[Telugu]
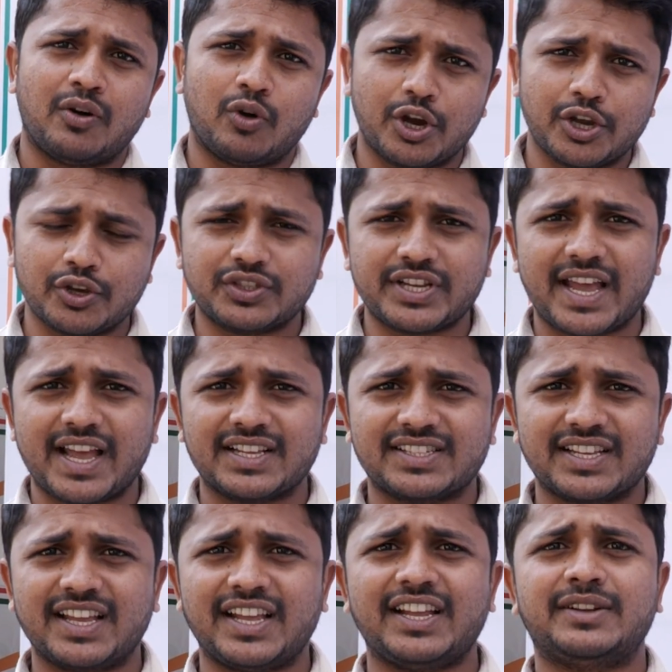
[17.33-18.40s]

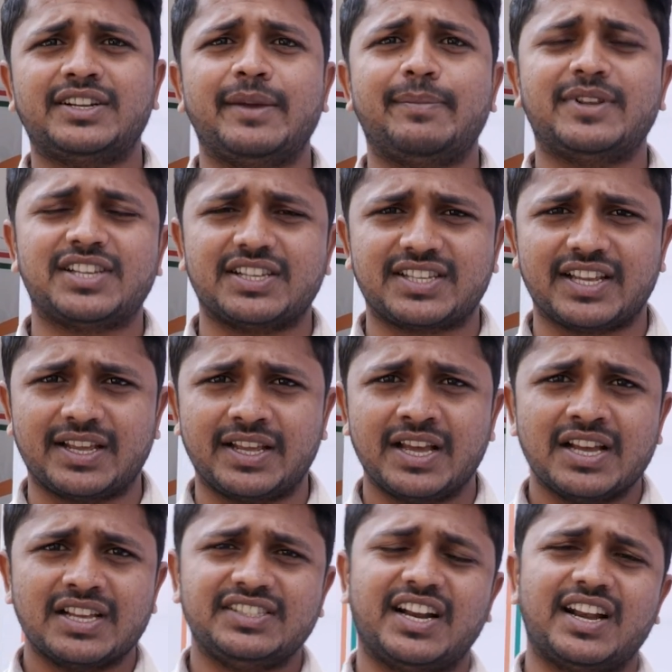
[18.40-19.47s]
ఓయూజేసి టిపిసిసి
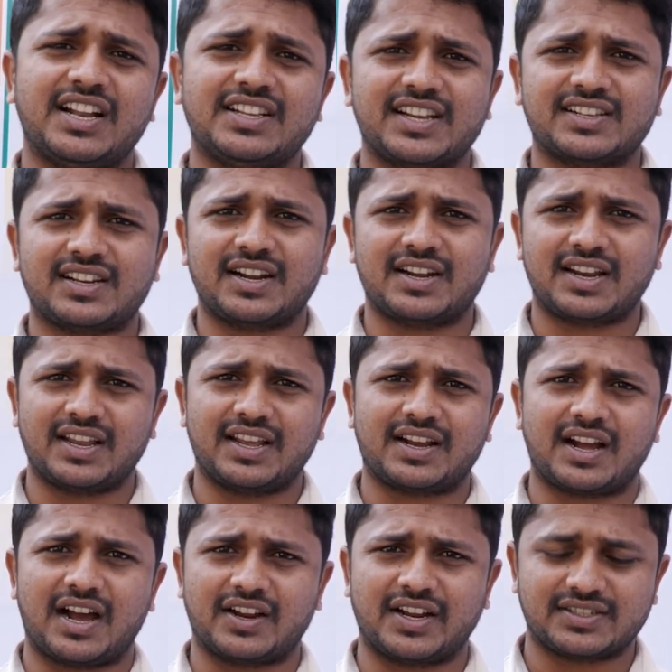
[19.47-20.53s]
జనరల్ సెక్రటరీ
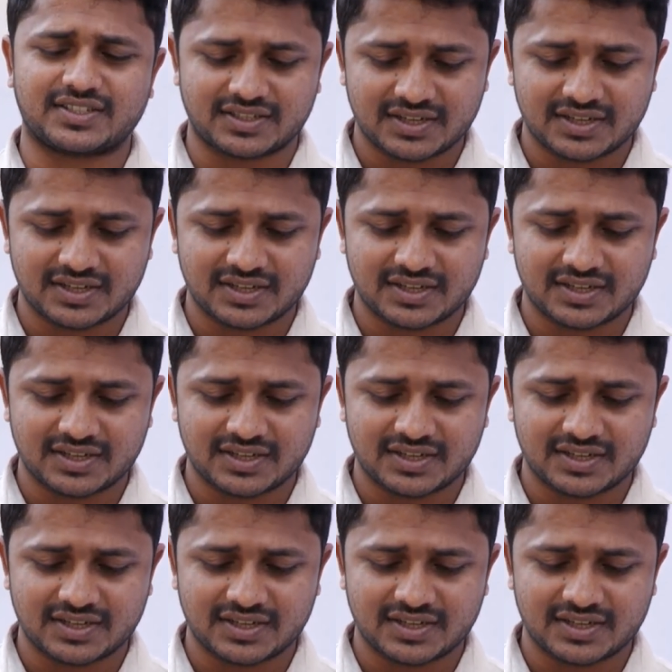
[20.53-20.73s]
కాంగ్రెస్